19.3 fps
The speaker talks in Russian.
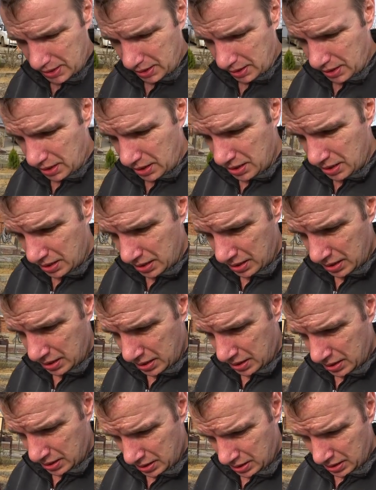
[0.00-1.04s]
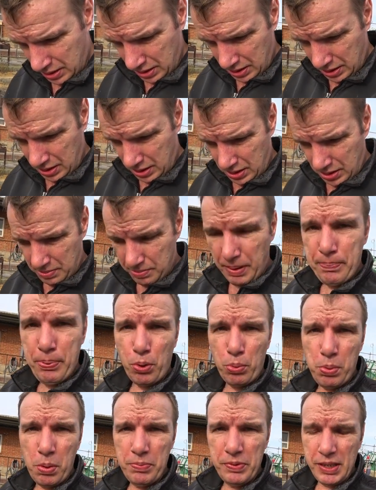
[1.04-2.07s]
такая.
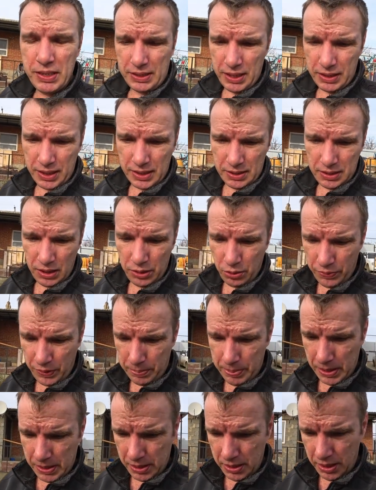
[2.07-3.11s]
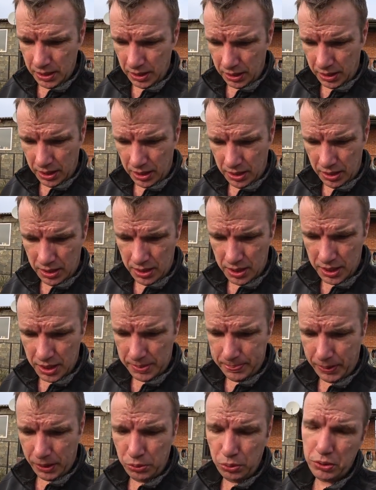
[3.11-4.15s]
Попробуем несколько слоев, ребят, сделать. Сейчас
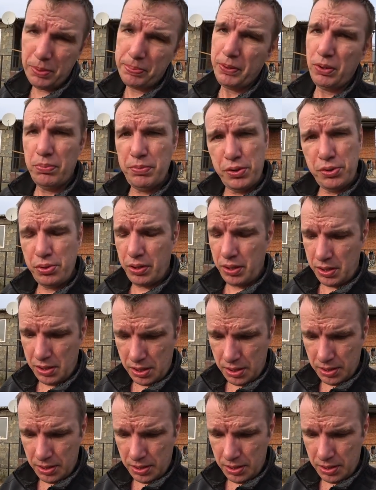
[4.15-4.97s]
пройдусь, а потом еще раз